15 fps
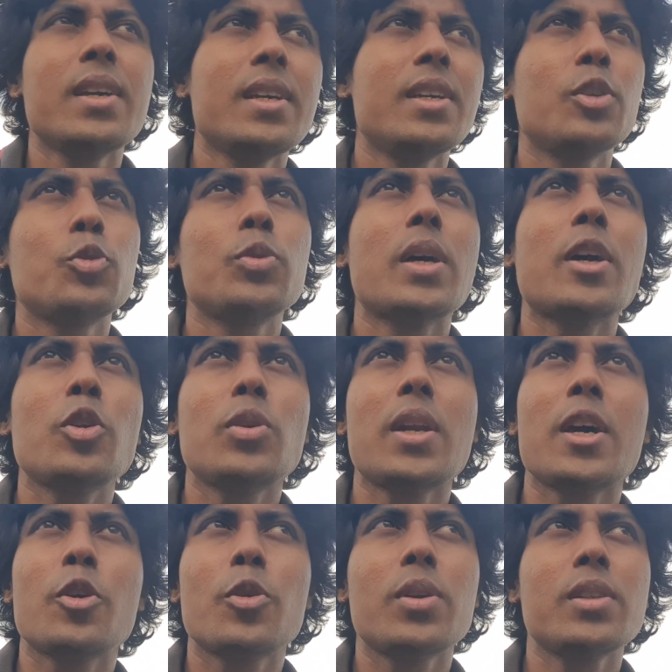কিছু ধারণ না
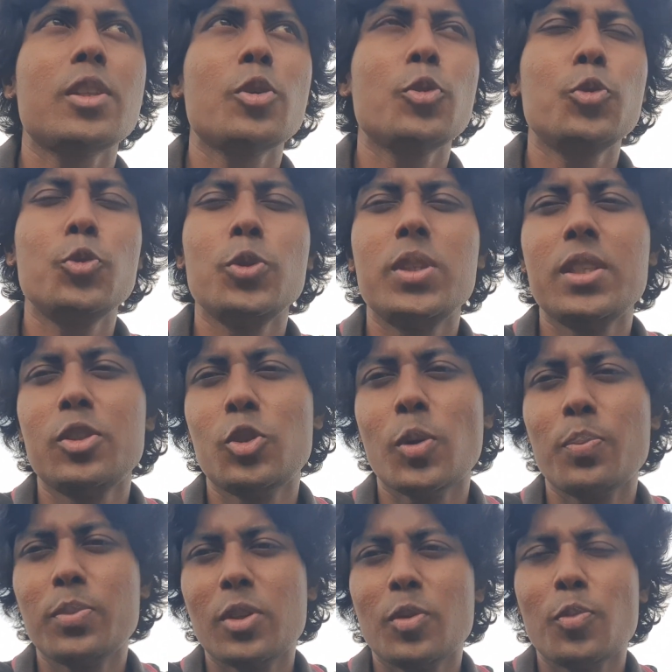করে তাহলে দুই তিন
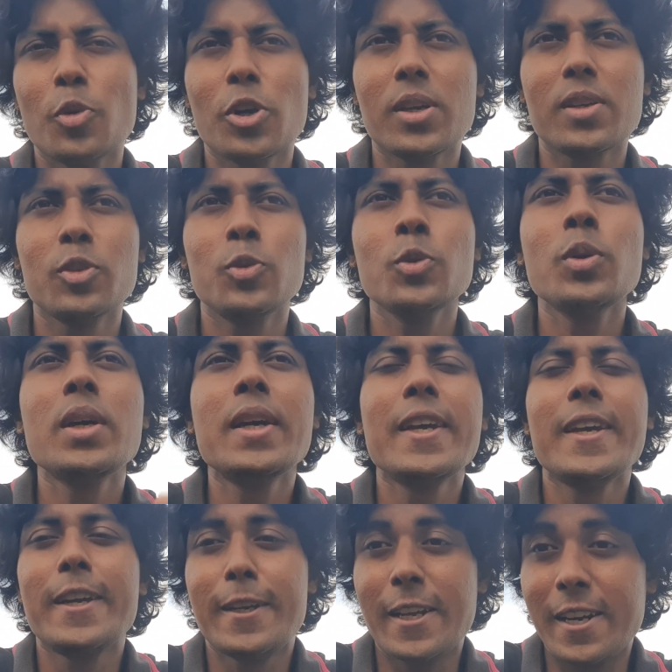সপ্তাহ পরে কিন্তু
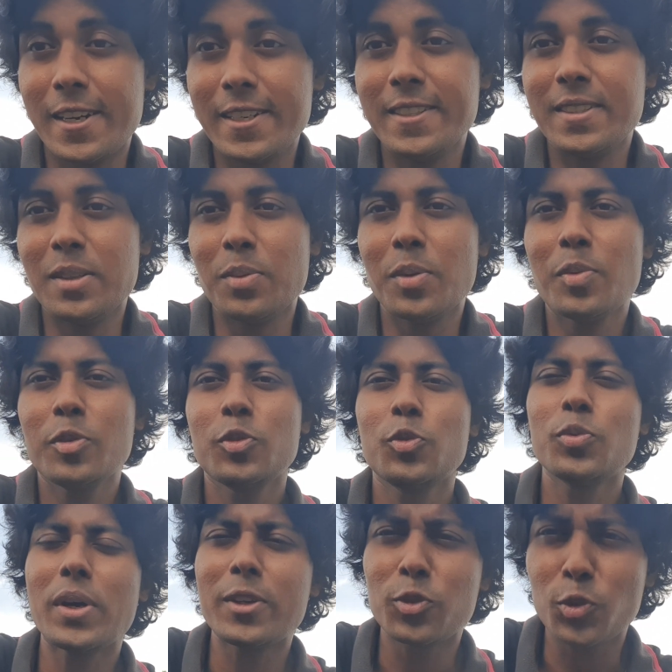এটা রিলিজ দেবে এবং
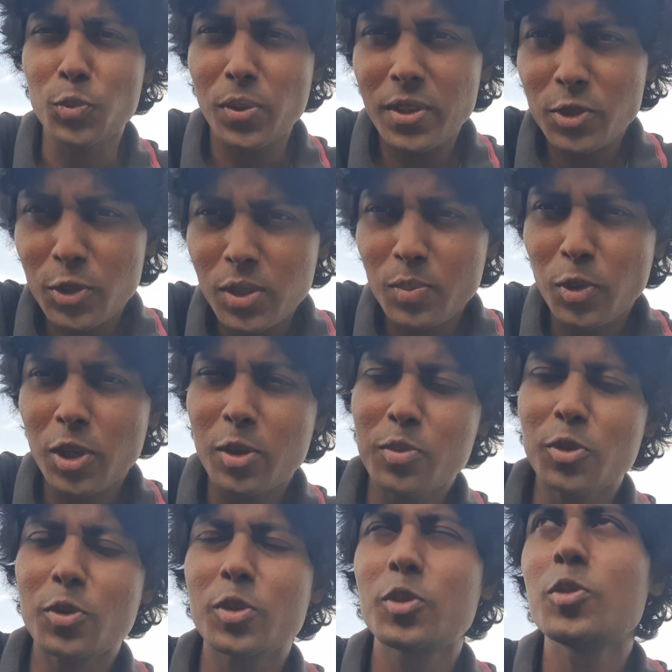আর তুফান যদি
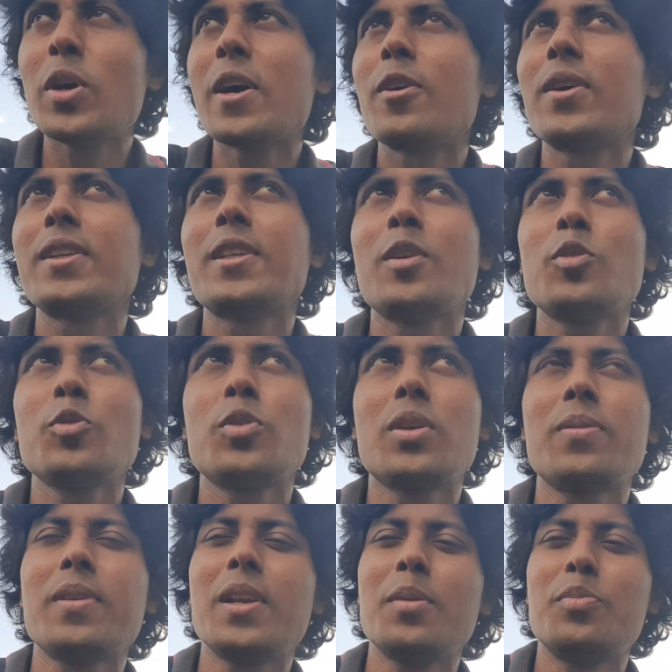ভয়াবহ কিছু আকার ধারণ করে
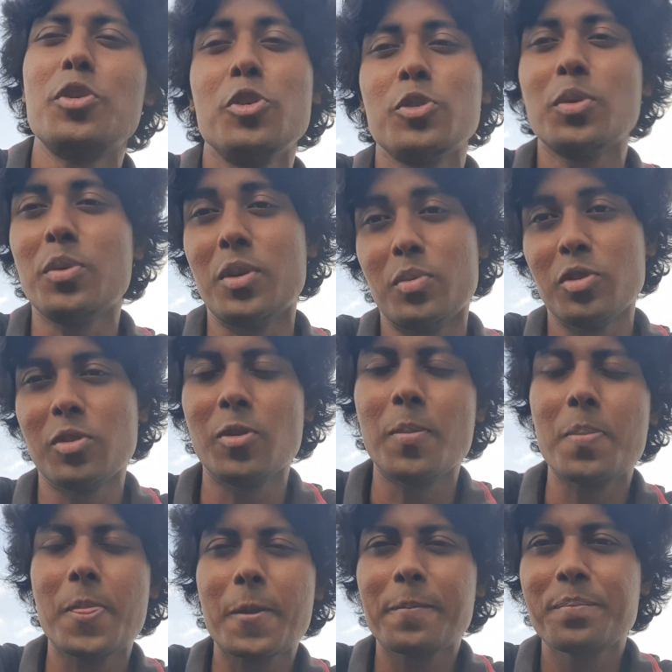ফেলে প্রিয়তমার মতো
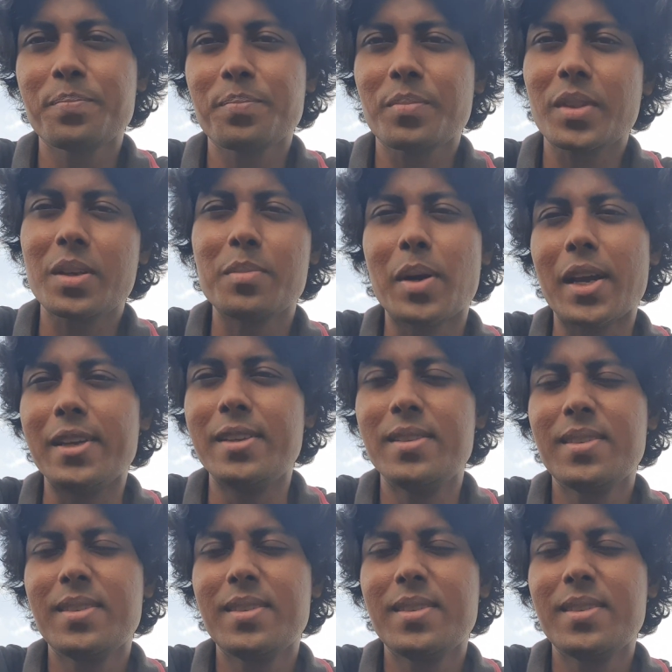ভাই